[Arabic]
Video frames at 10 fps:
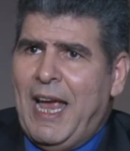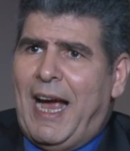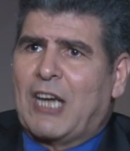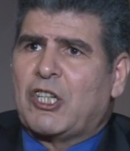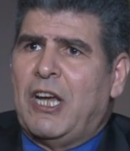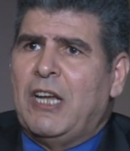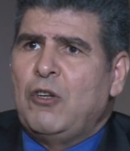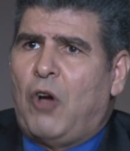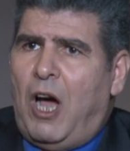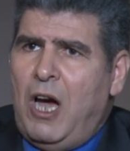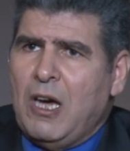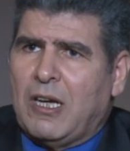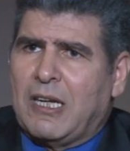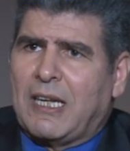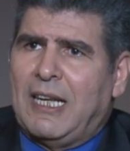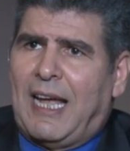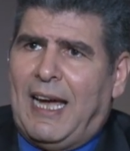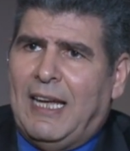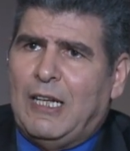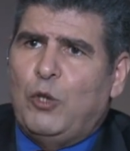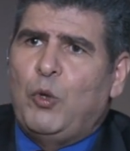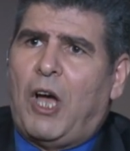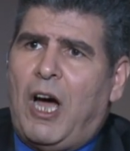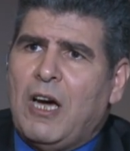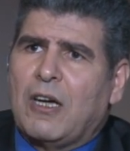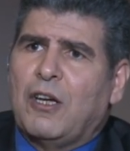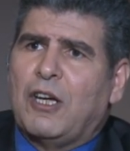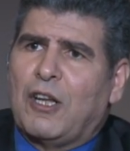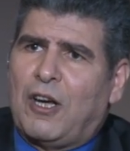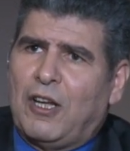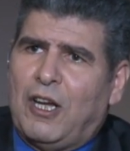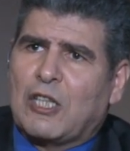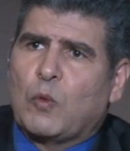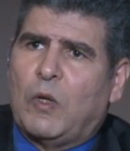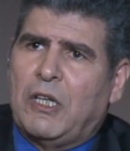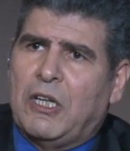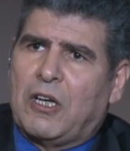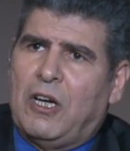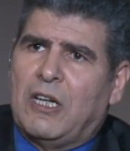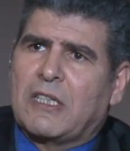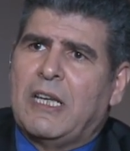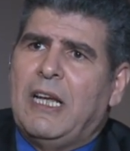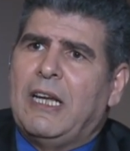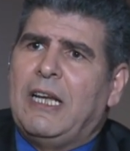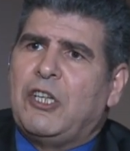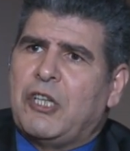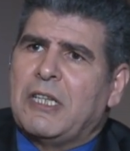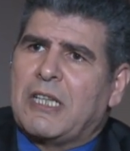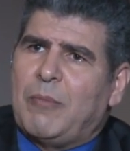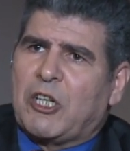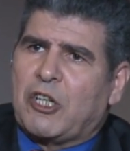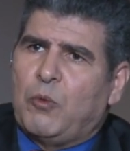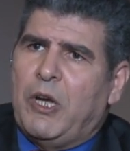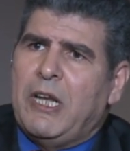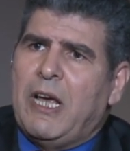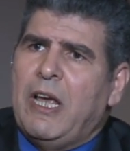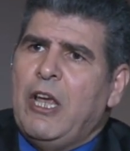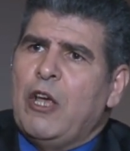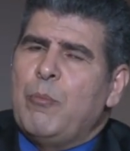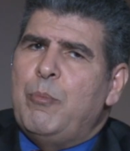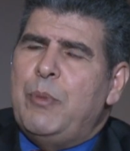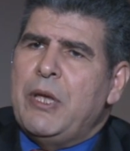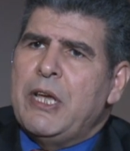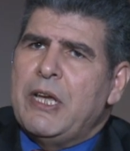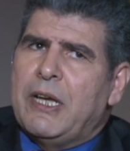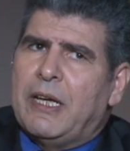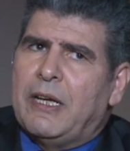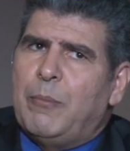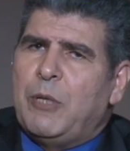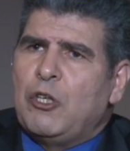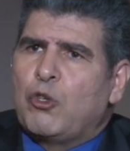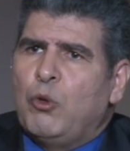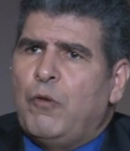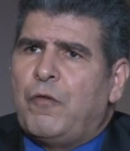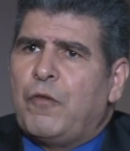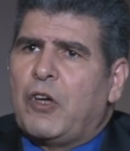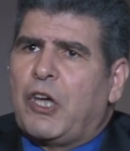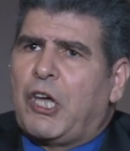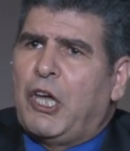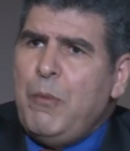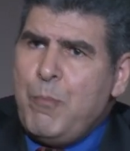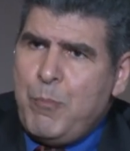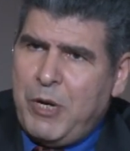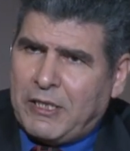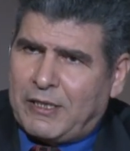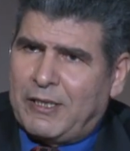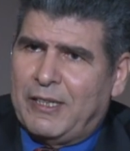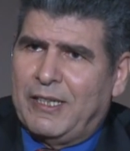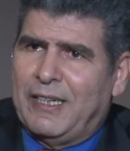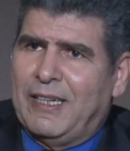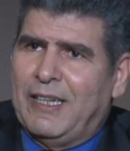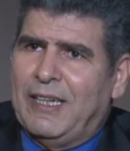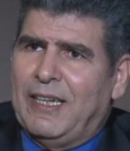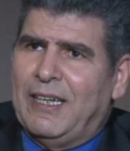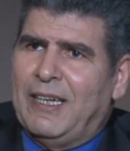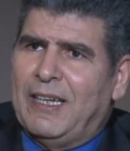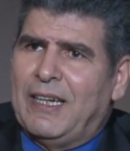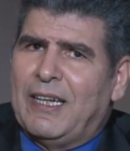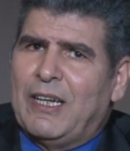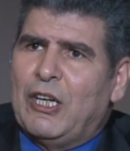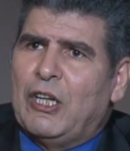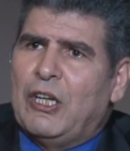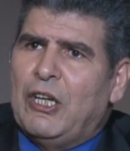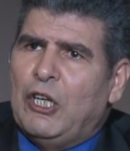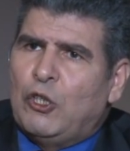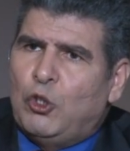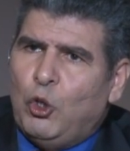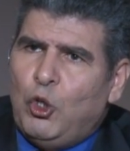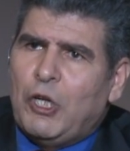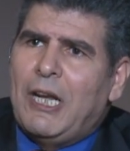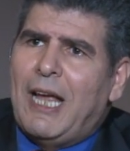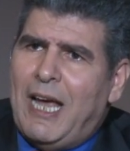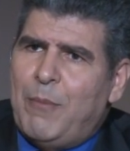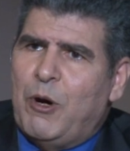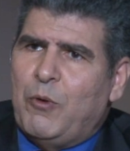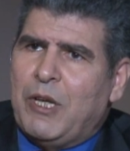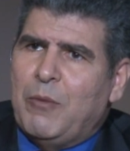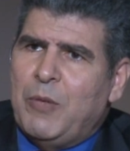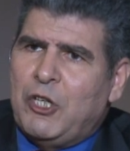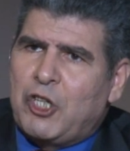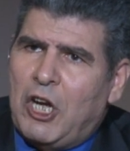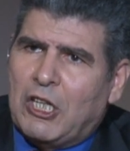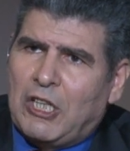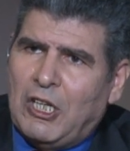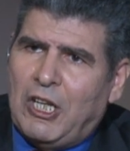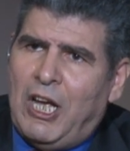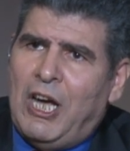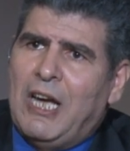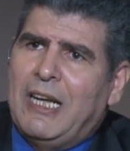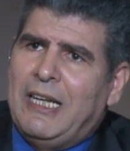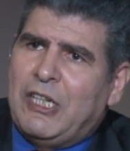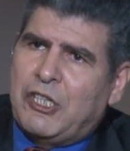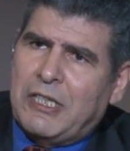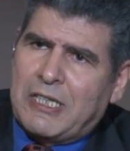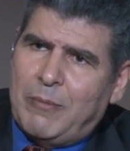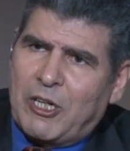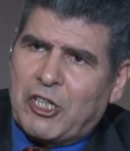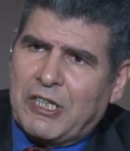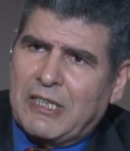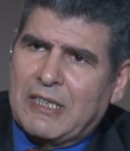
عشان يحقق العدل ويحقق الخلاص والإنقاذ للجنس البشري وهنا آه، بنشوف قمة آه، الدور الأبوي من جهة الله للجنس البشري